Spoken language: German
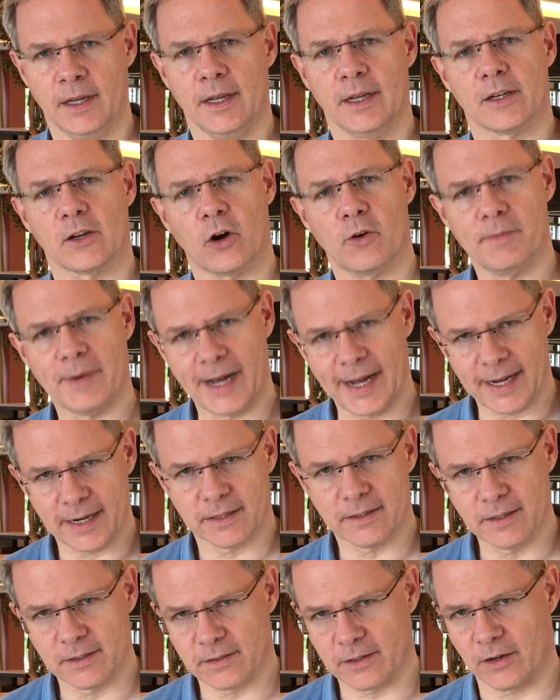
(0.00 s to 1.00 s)
Darum
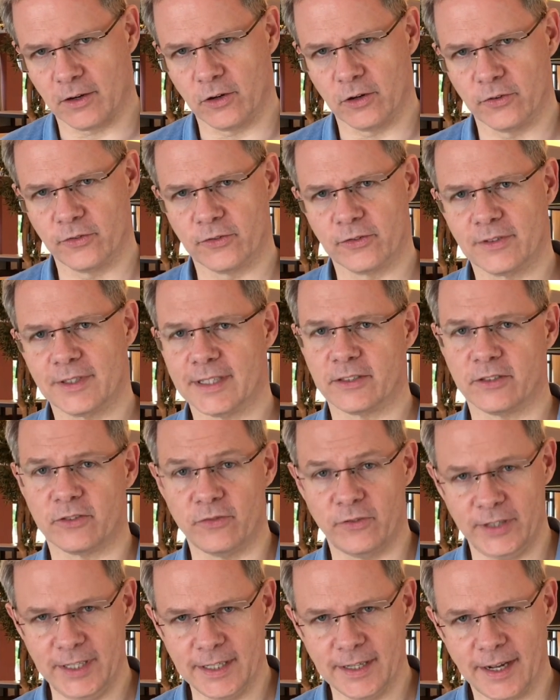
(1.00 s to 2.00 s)
achtet darauf, dass
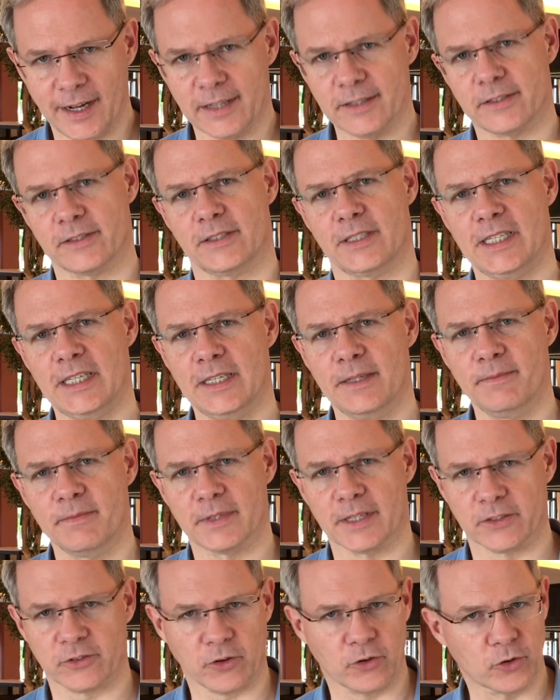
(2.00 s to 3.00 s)
wir als Team,
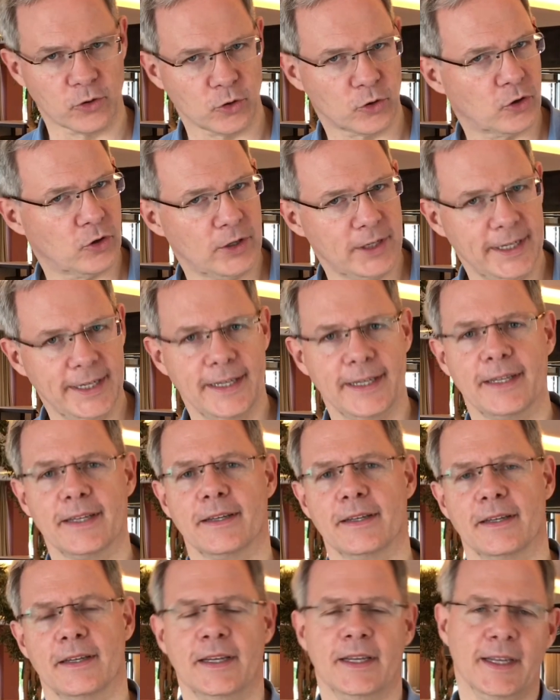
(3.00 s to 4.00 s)
dass eure
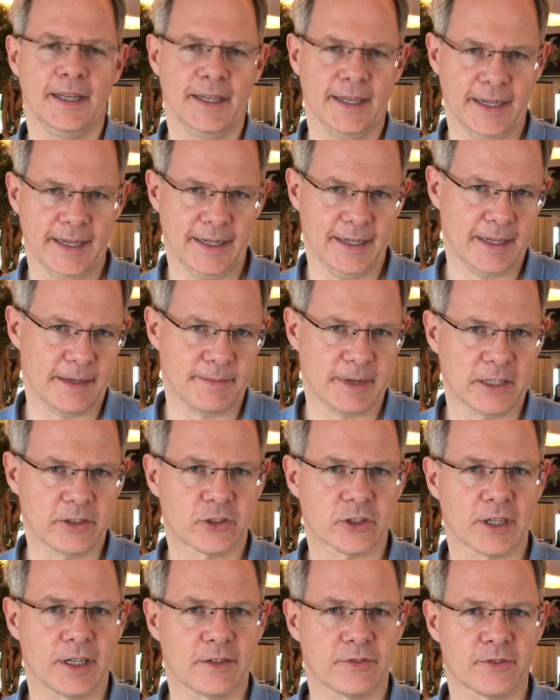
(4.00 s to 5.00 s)
Kollegen in der
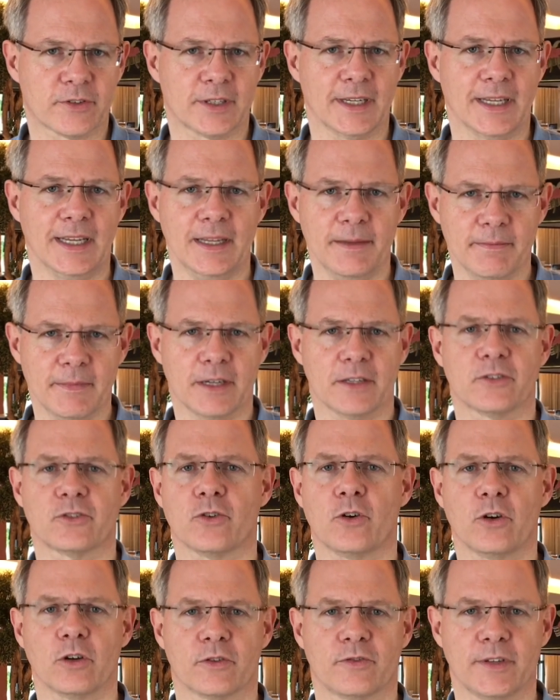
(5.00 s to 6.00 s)
Mannschaft immer
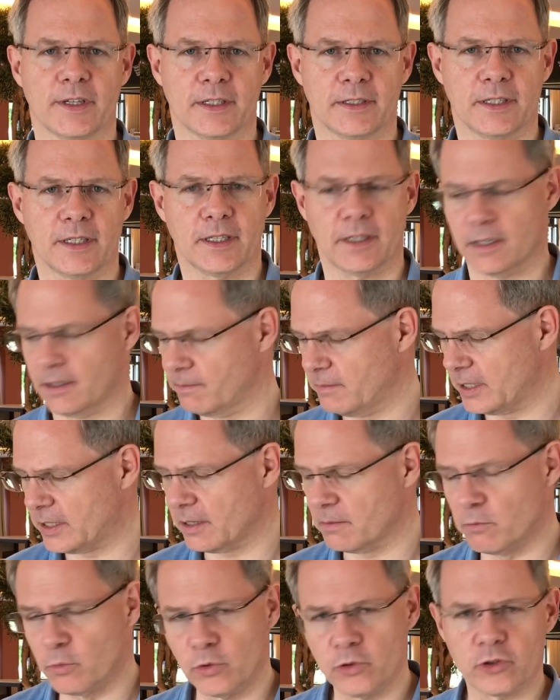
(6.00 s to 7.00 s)
sorgfältig mit
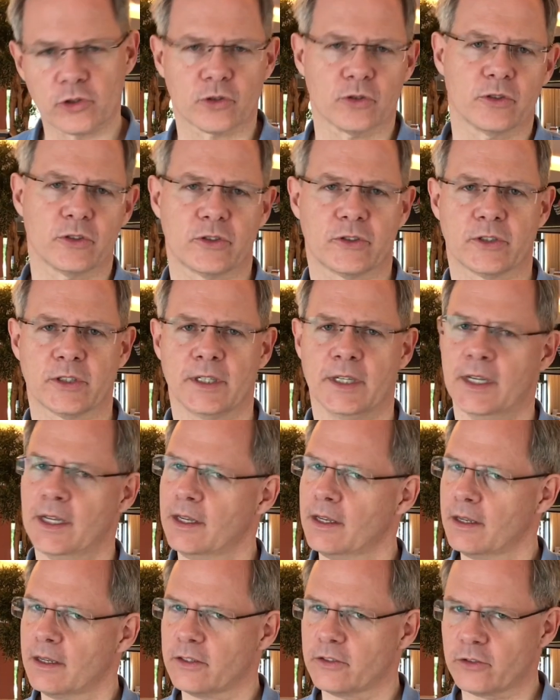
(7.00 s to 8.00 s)
dem Mundschutz,
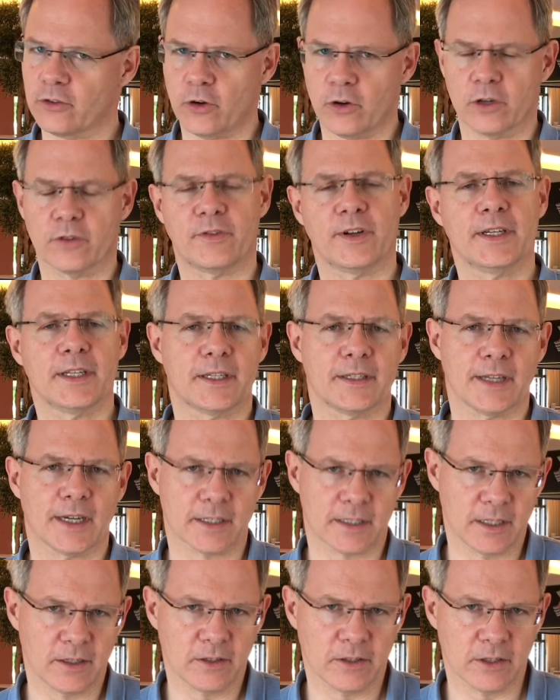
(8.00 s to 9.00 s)
sorgfältig nach
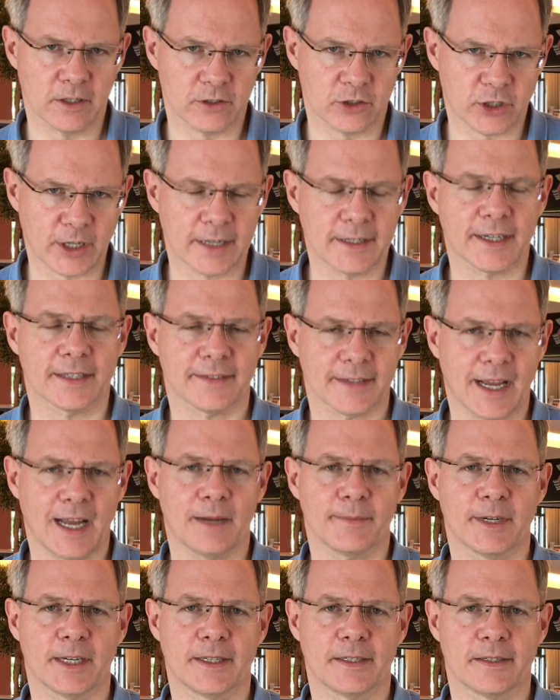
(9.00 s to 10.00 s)
den Standards
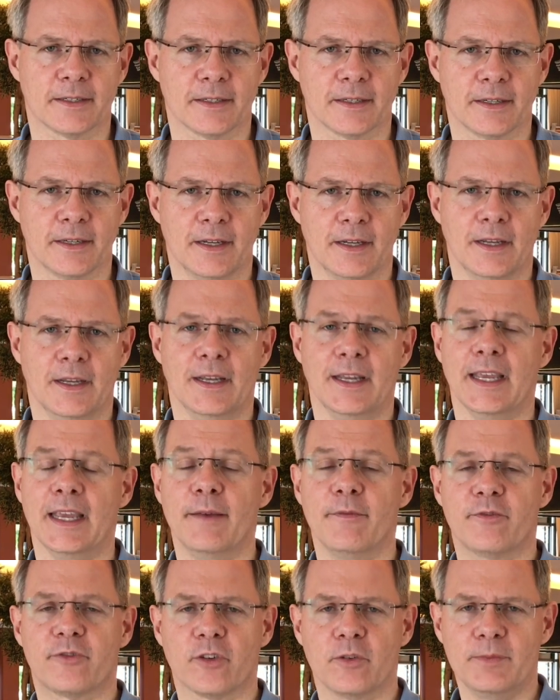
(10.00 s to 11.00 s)
arbeiten,
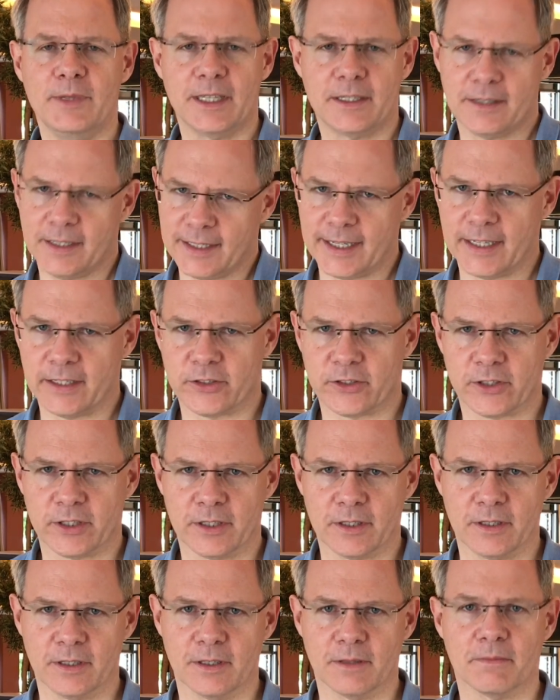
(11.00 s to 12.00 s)
informiert die
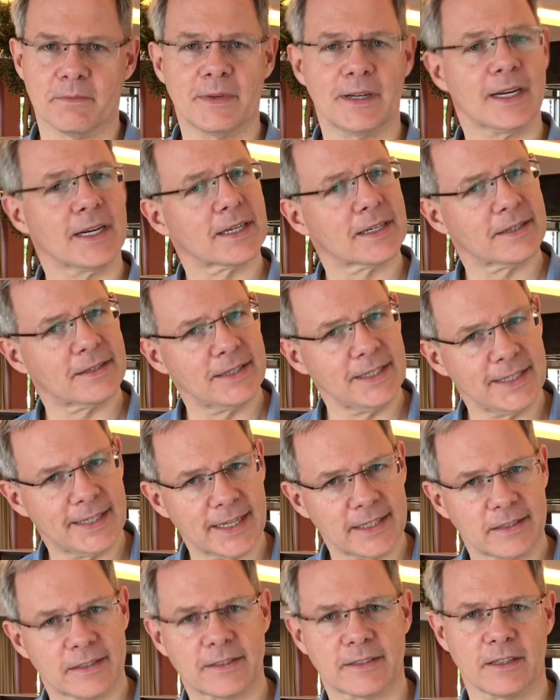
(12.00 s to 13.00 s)
Gäste, macht die
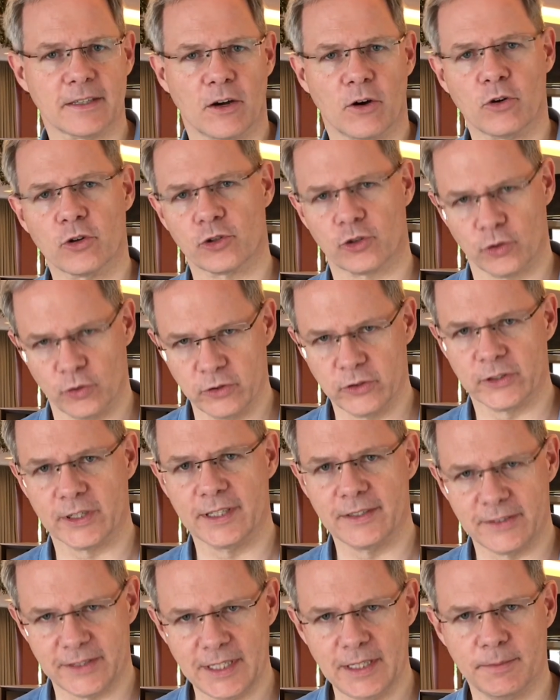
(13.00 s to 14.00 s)
Gäste auch schön
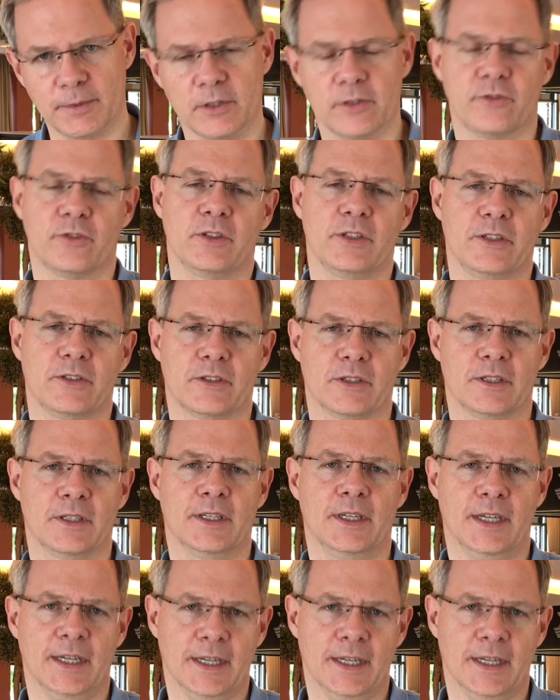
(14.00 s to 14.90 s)
sensibel für diese